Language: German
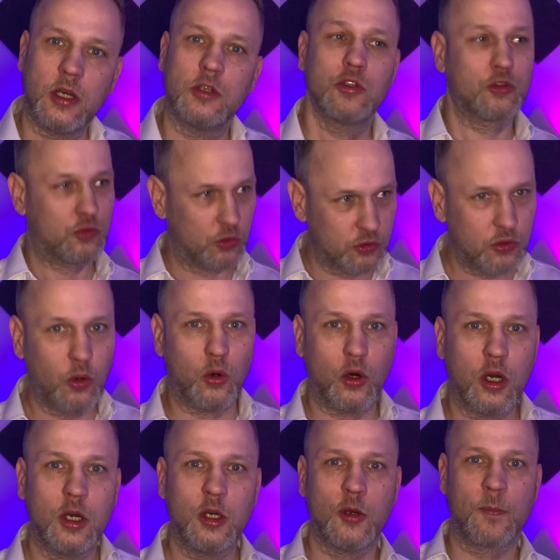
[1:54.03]
So,
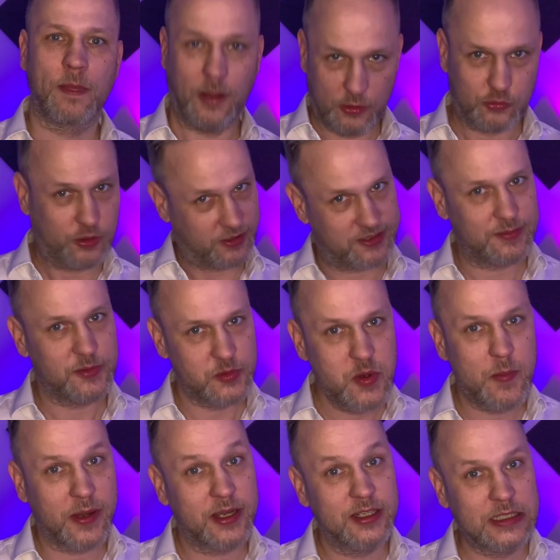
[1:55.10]
so. Also das habe ich mir
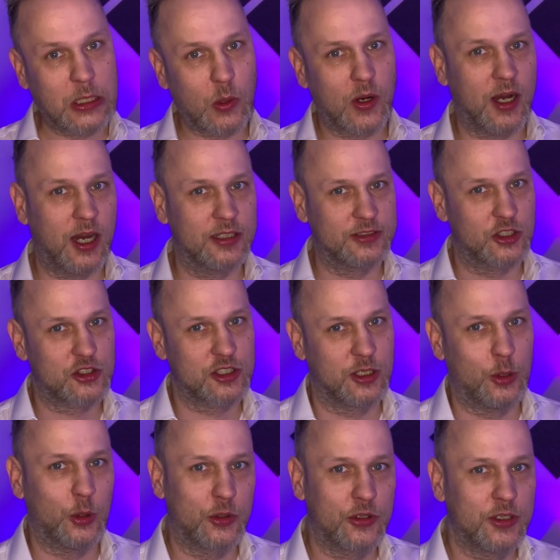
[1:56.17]
mal genauer
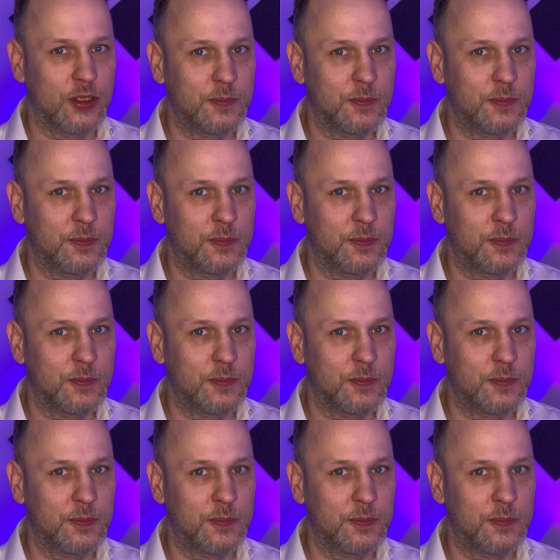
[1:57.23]
angeschaut.